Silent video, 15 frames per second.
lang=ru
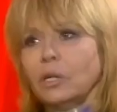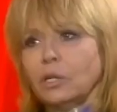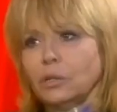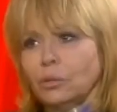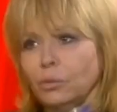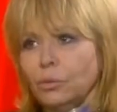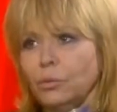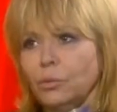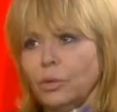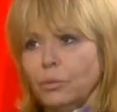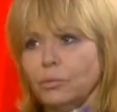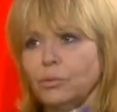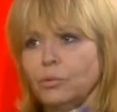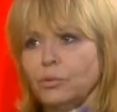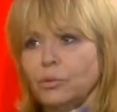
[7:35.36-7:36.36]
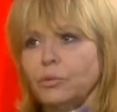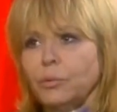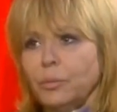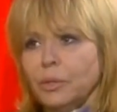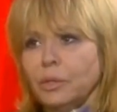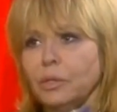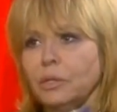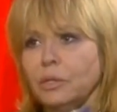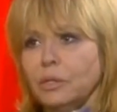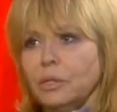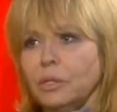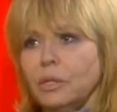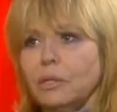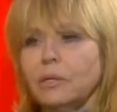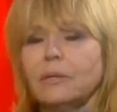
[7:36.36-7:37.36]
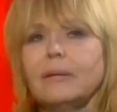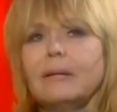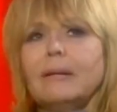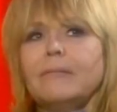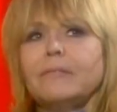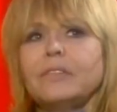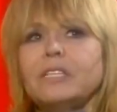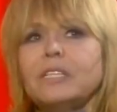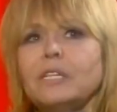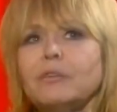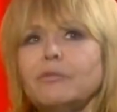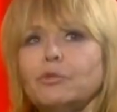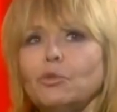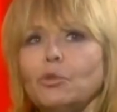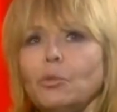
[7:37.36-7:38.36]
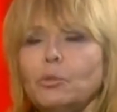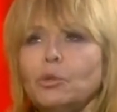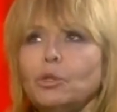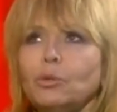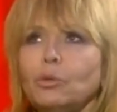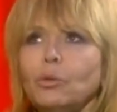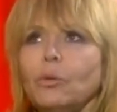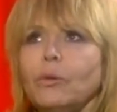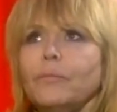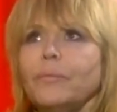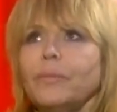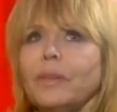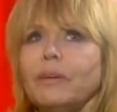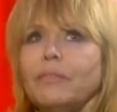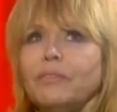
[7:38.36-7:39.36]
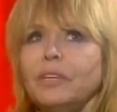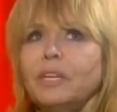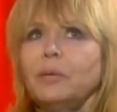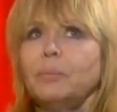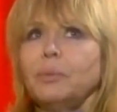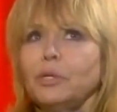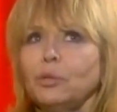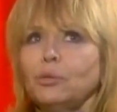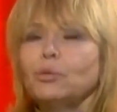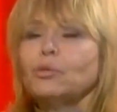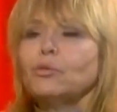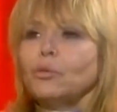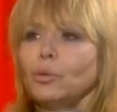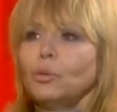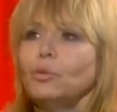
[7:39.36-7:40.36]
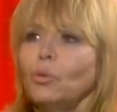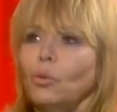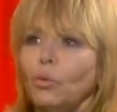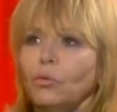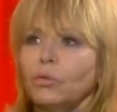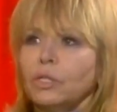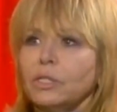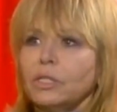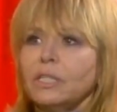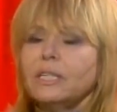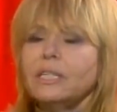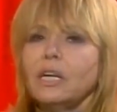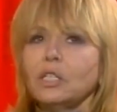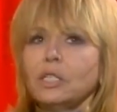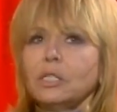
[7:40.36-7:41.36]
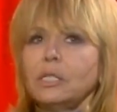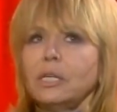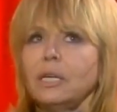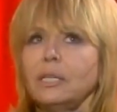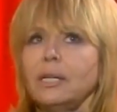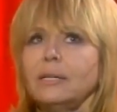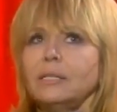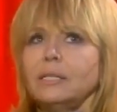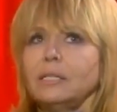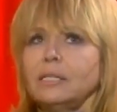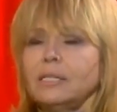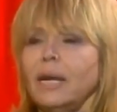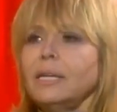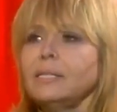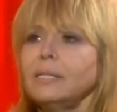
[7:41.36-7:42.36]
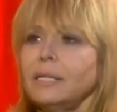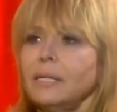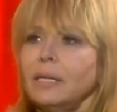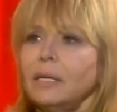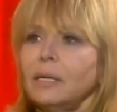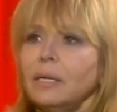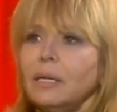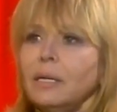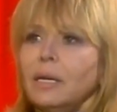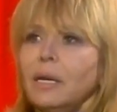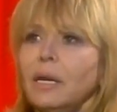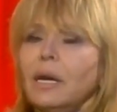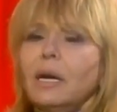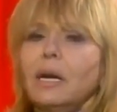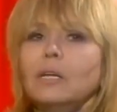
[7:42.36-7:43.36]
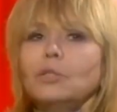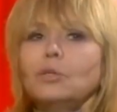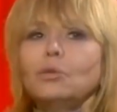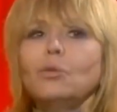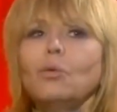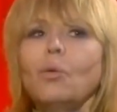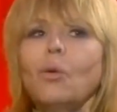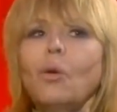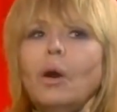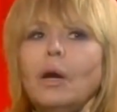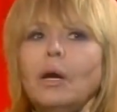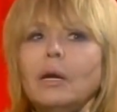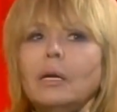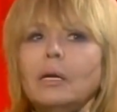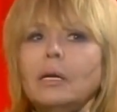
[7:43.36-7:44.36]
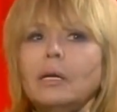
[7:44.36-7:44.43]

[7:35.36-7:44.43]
я классику не беру, я даю современные стили. Да. Дело в том, что в ней присутствует духовность. И даже если она отрицательная, то